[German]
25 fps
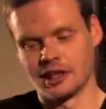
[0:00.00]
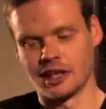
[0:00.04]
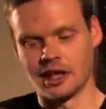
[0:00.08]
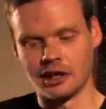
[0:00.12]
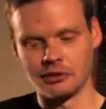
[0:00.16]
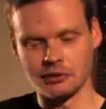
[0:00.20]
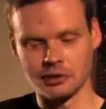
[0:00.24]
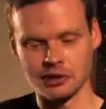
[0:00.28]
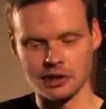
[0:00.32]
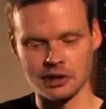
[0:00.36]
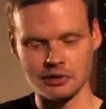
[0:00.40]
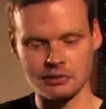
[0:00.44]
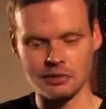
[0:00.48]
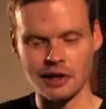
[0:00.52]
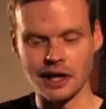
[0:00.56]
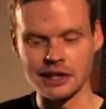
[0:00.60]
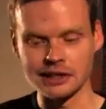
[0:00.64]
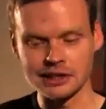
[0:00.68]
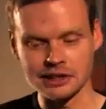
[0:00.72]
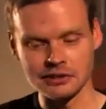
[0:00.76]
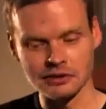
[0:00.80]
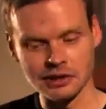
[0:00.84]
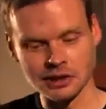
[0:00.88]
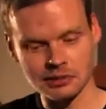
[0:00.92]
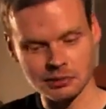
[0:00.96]
Einfach das
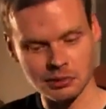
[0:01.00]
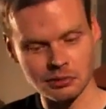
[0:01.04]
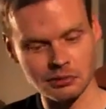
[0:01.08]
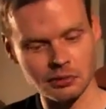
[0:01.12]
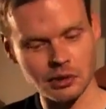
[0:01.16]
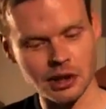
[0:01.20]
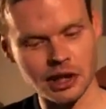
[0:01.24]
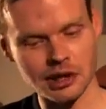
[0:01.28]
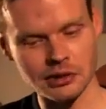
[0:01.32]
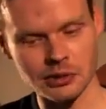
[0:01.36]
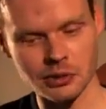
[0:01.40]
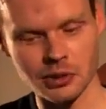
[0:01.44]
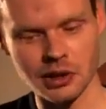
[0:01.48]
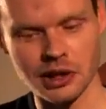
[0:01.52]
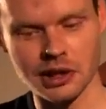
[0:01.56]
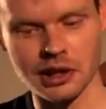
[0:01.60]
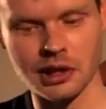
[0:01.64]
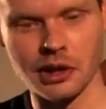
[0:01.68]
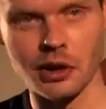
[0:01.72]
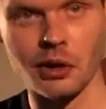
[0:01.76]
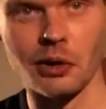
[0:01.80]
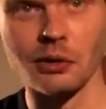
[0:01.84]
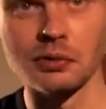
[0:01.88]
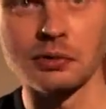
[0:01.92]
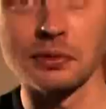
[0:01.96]
Feinste, was man wohl aktuell
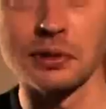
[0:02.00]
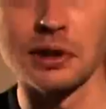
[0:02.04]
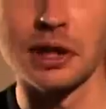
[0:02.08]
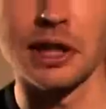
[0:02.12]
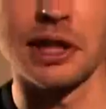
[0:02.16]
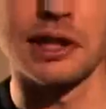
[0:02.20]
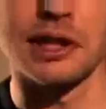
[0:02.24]
kaufen